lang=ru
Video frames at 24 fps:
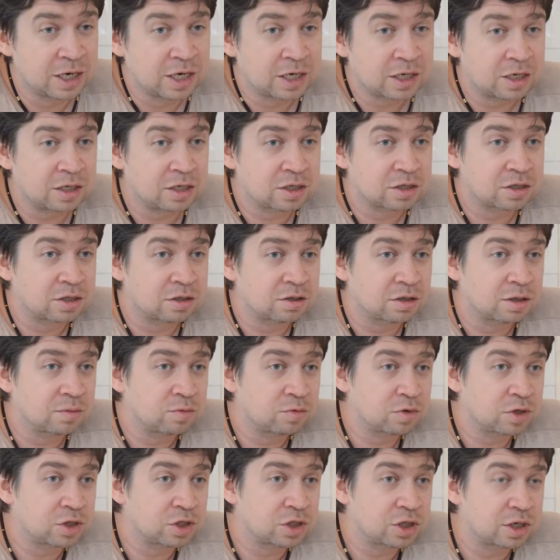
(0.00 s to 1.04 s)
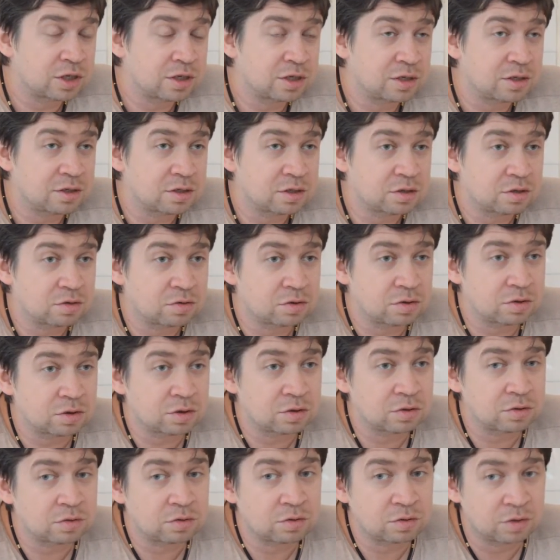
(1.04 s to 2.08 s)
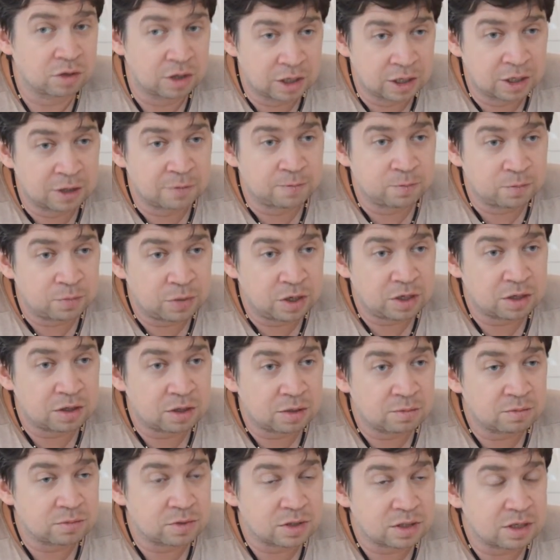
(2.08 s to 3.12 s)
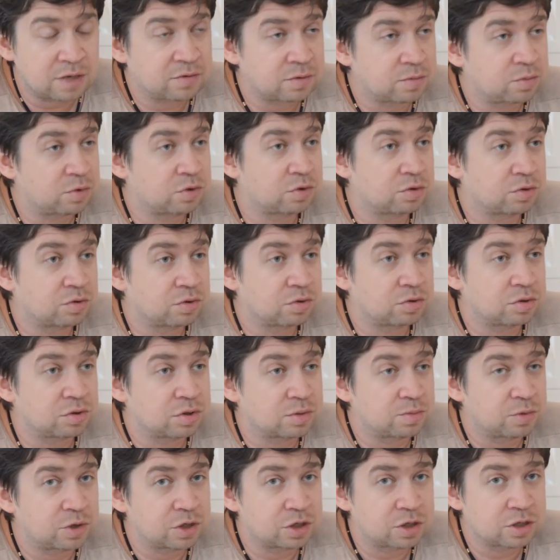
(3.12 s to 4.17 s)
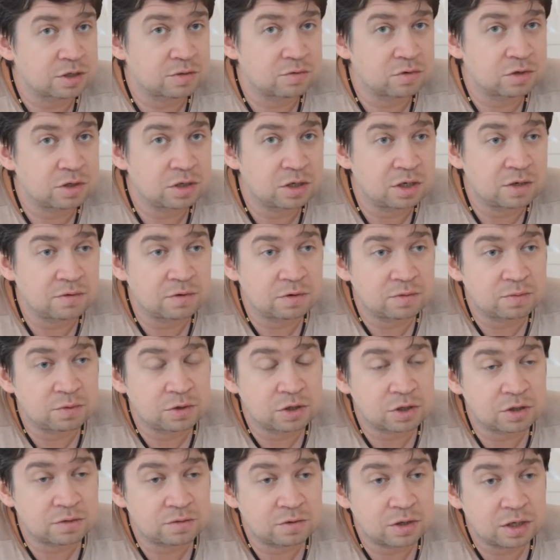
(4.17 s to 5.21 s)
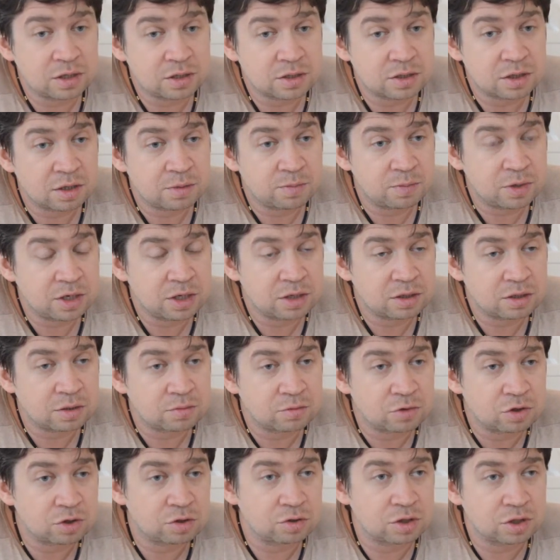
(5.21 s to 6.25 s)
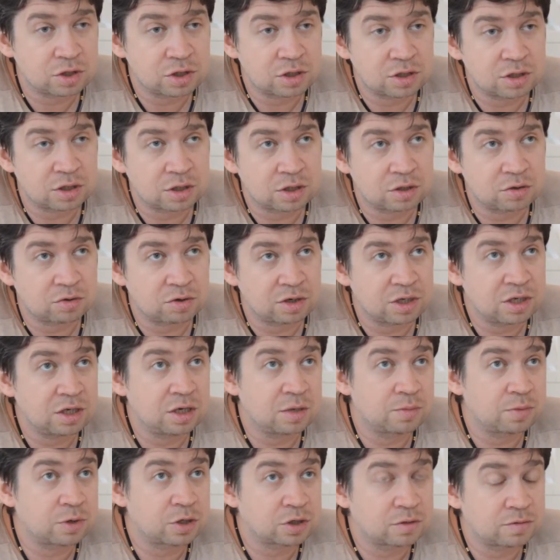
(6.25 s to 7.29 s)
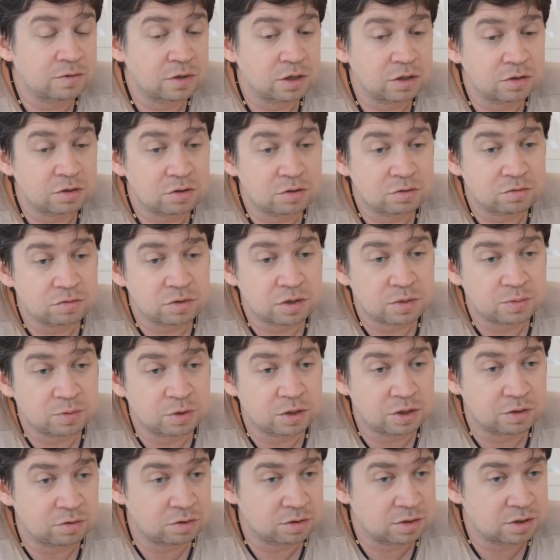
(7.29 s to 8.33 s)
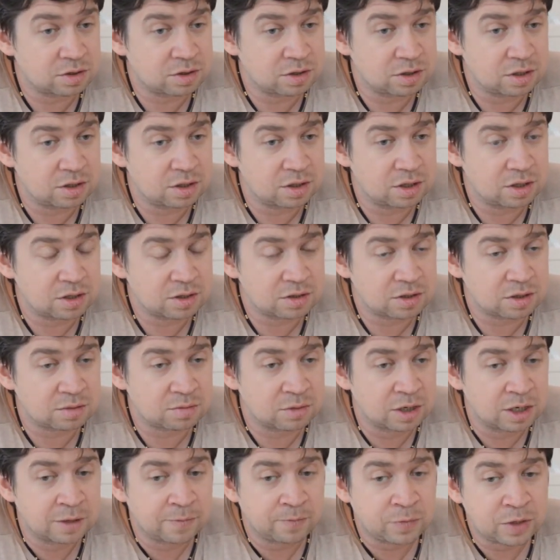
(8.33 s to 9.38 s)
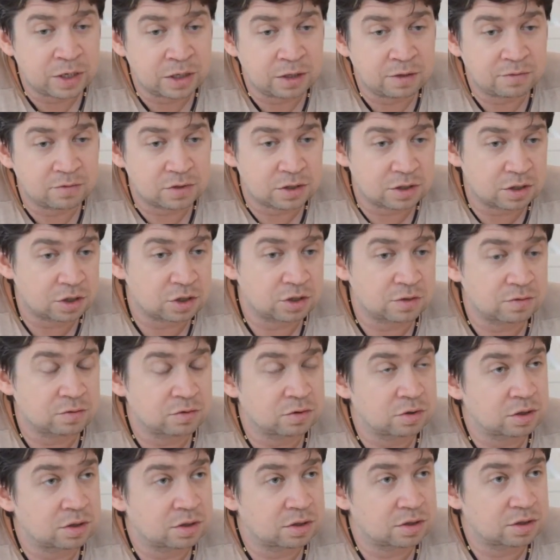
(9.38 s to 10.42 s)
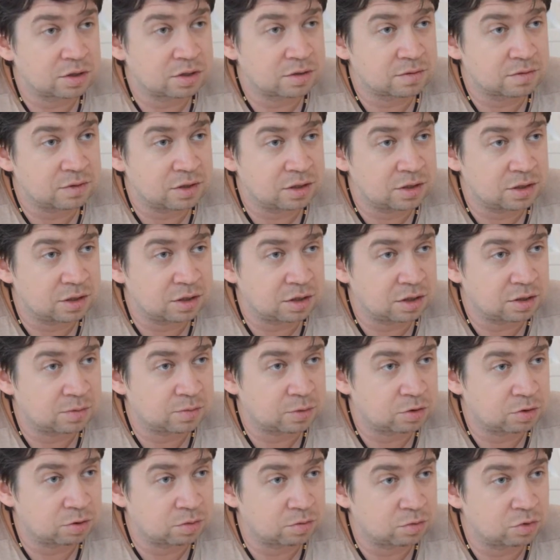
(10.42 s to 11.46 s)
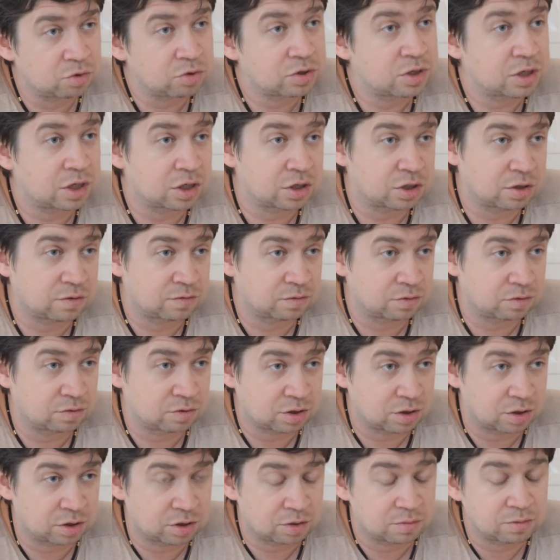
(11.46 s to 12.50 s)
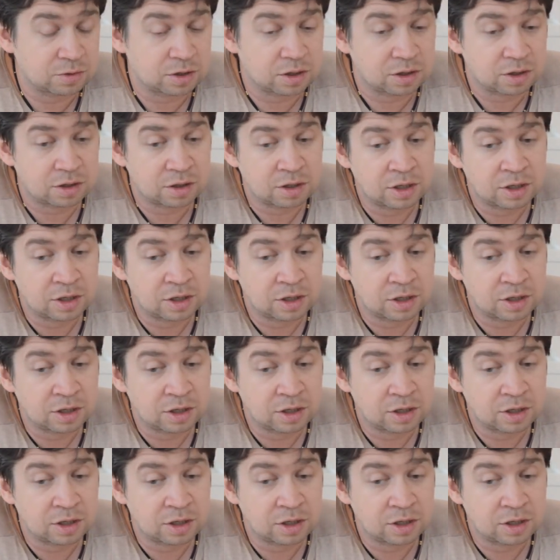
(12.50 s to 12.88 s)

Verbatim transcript: Конечно, там у нас жаркие сезоны, но при этом, слава богу, то есть большинство деревьев приживаются, а при этом еще даже те, которые не приживаются, у нас под Огонцем зелентрестом, они высаживают это за свои деньги, потом досаживают, скажем так.